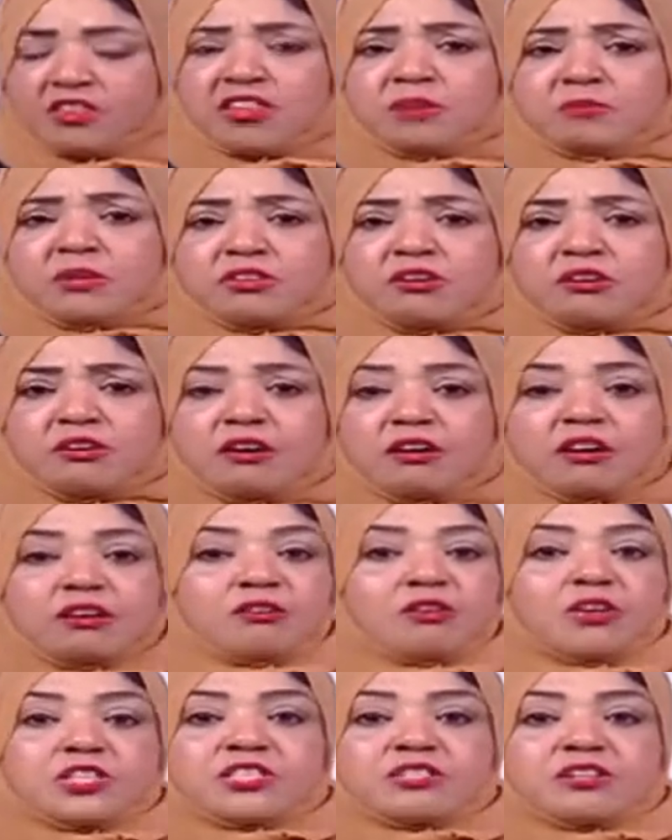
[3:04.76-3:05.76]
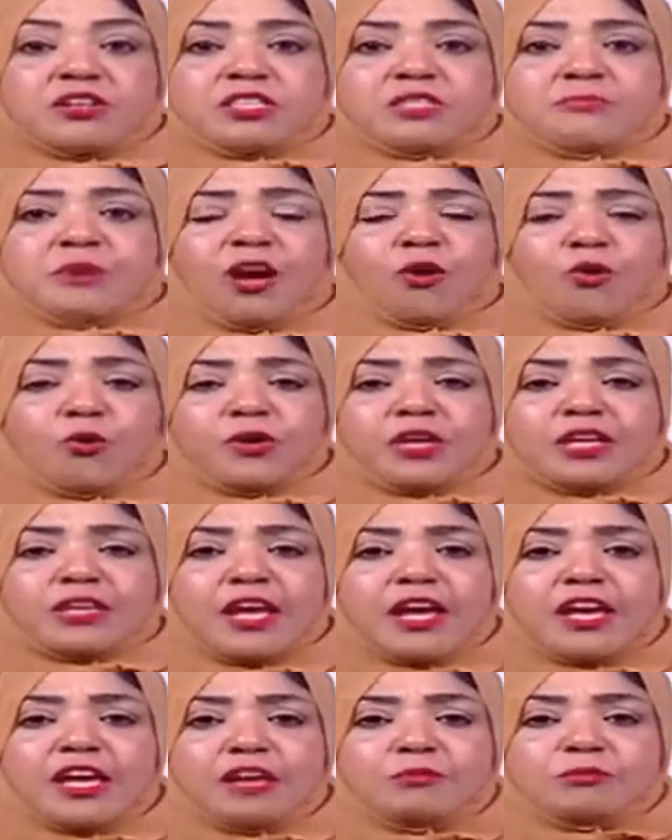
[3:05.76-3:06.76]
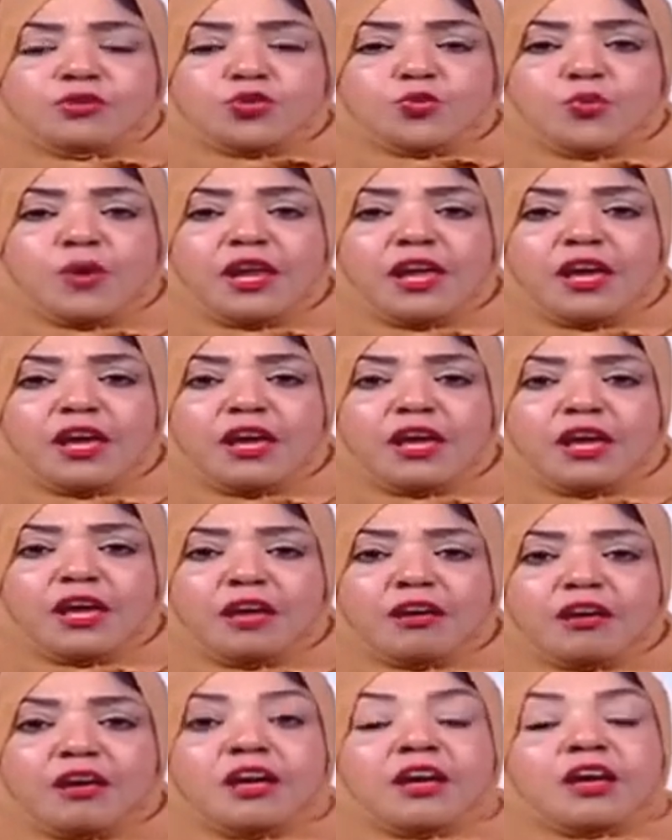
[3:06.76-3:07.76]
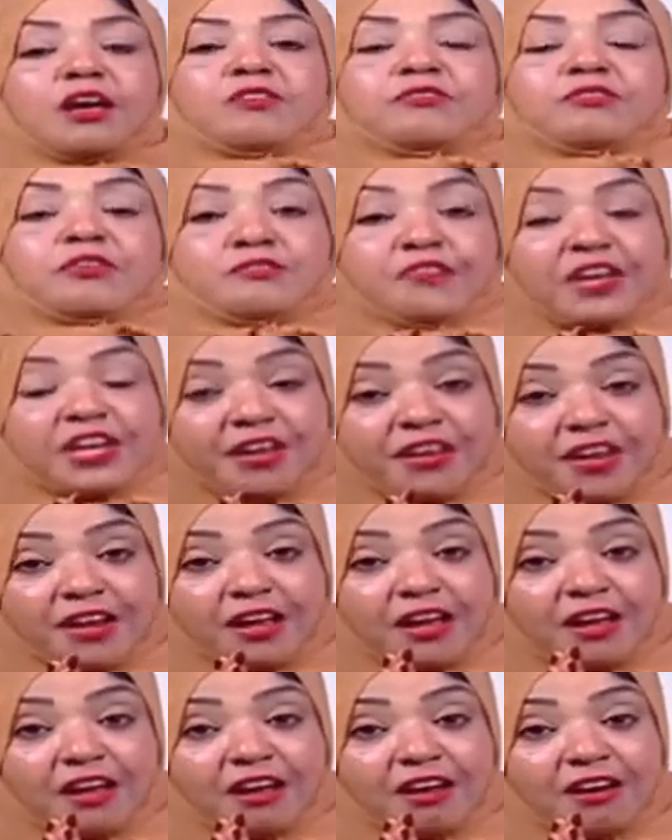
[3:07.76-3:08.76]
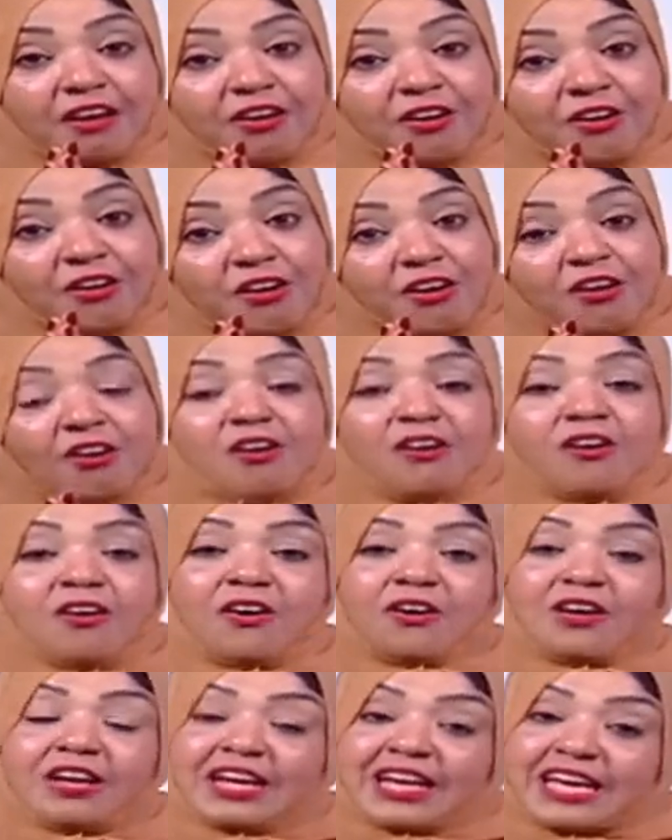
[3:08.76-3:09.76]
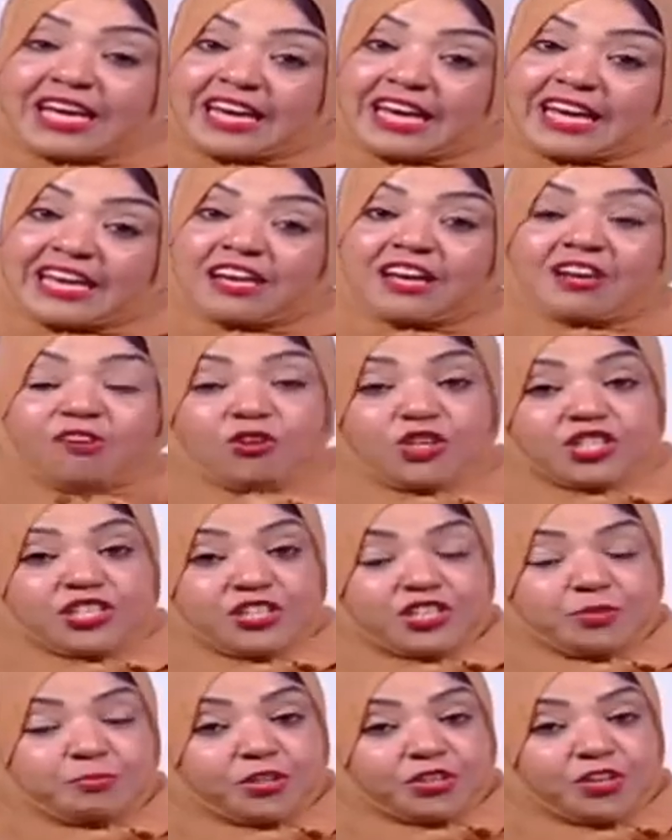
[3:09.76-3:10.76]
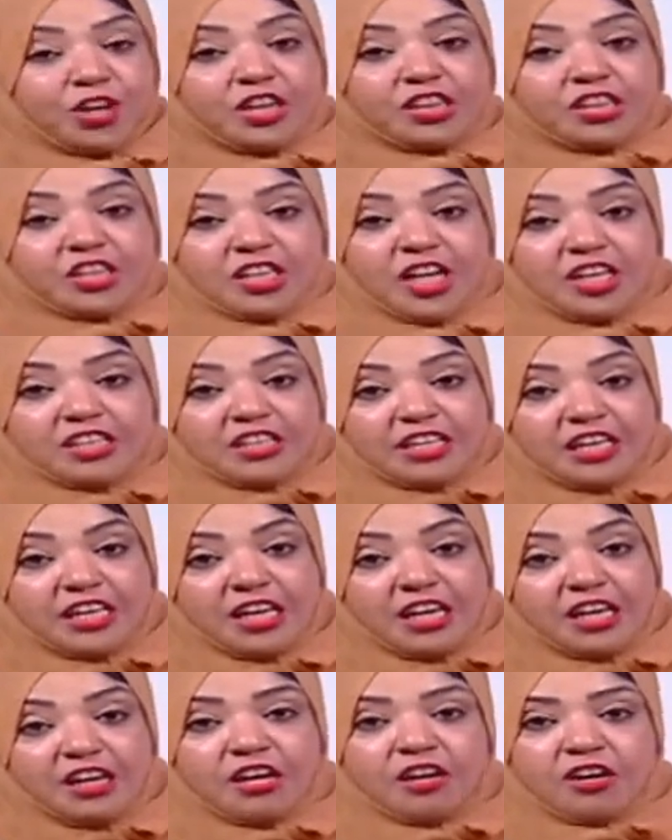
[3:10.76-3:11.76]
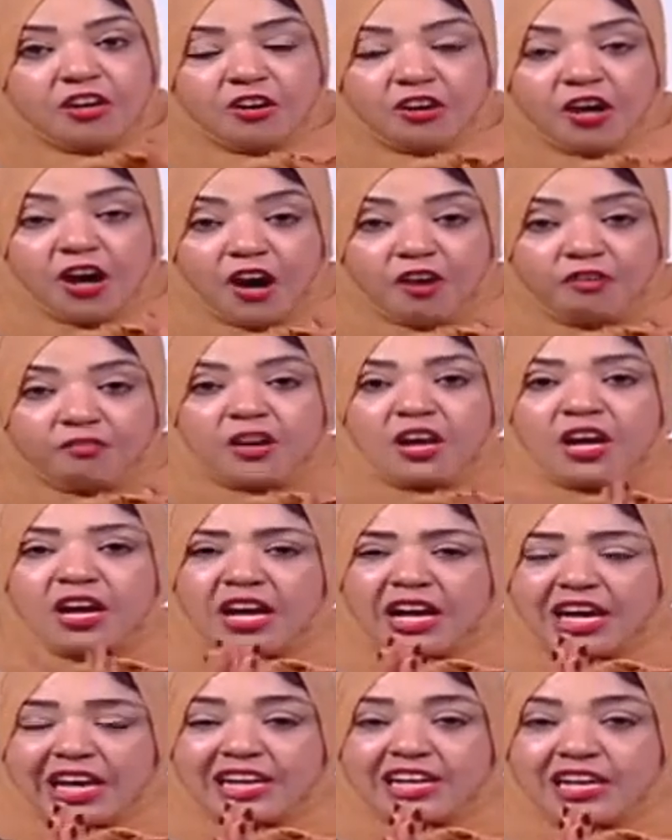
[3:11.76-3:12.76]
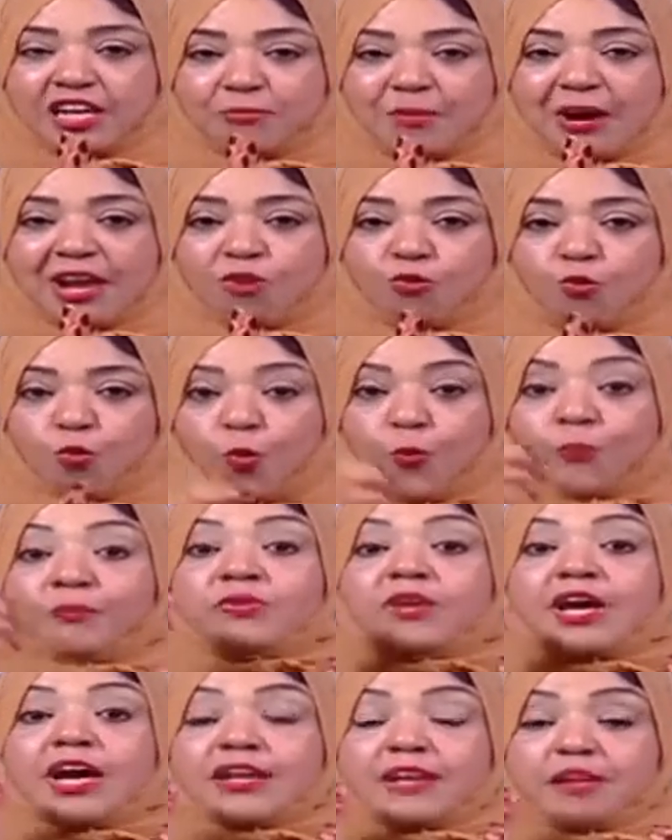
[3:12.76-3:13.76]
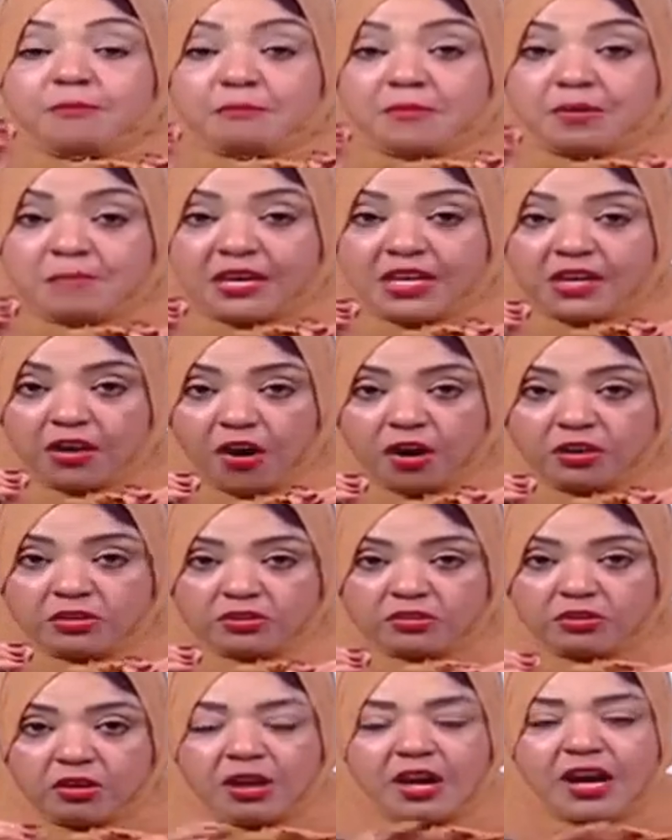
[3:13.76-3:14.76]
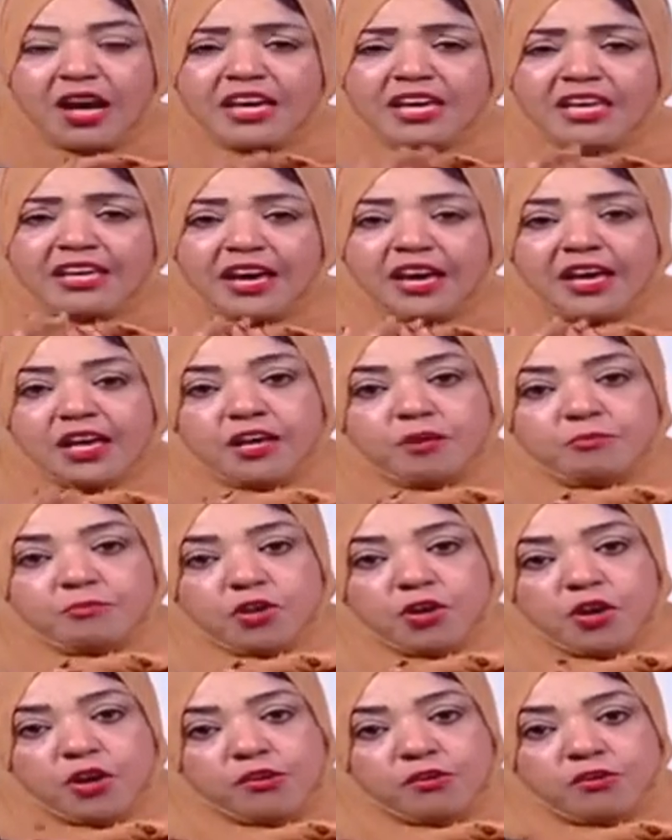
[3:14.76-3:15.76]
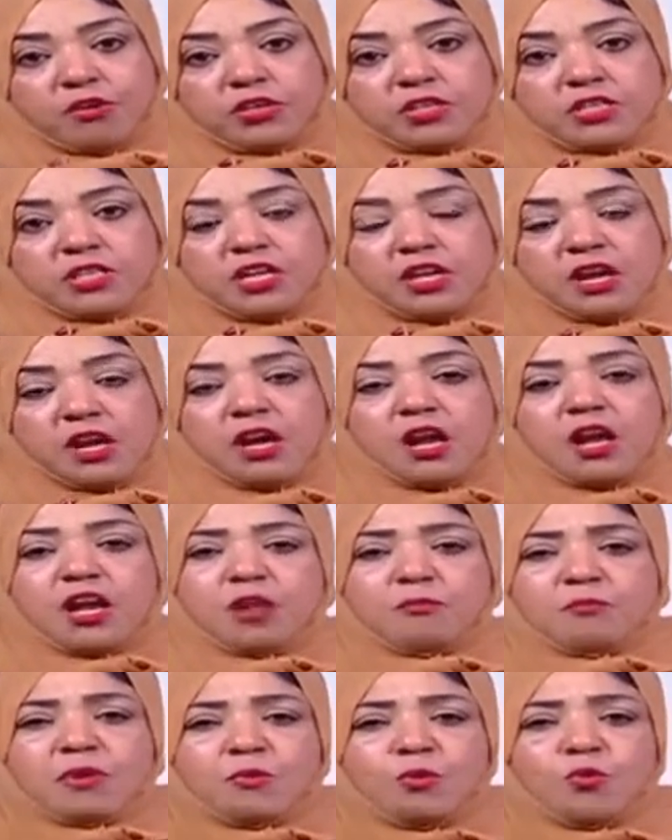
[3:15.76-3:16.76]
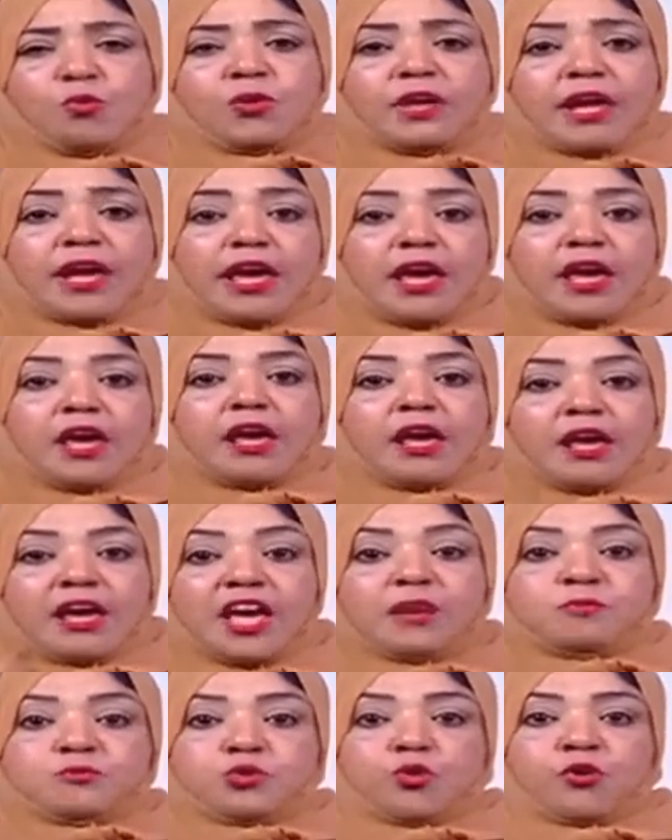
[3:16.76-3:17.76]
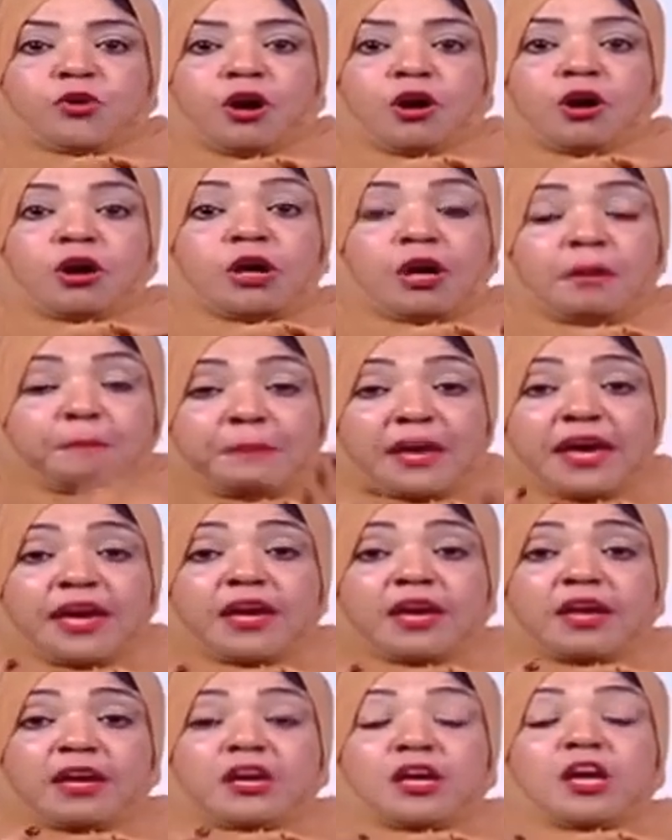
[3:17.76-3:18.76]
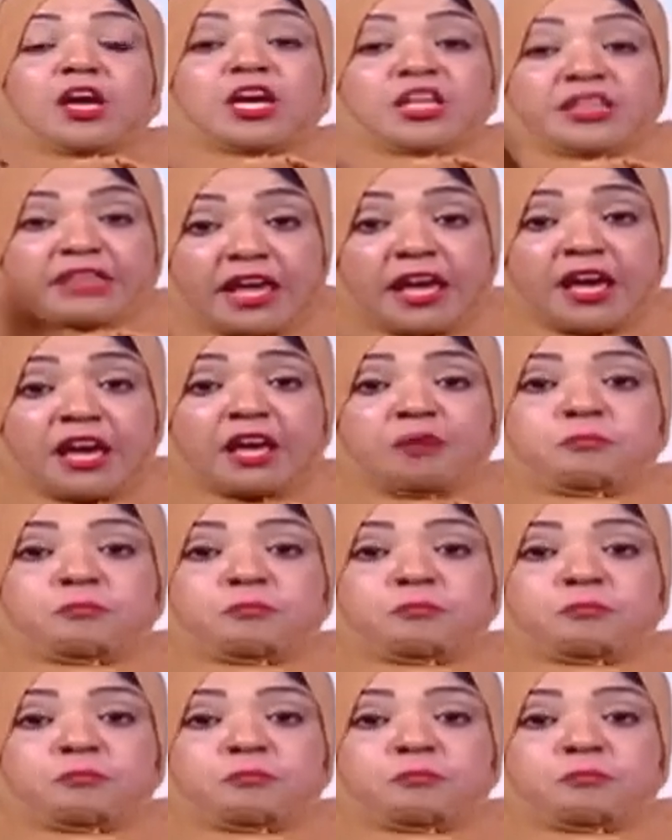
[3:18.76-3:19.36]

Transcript: طب يا ترى الكسره دي بقى اغنيتها ايه يا ميس ولاء فاكرينها اه ايه هي الكسره دي بتتحط تحت ايه الحرف خلي بالكم انا لما باجي انطق اي حاجه من الحركات دي لما بقول اه اه بسرعه ب ت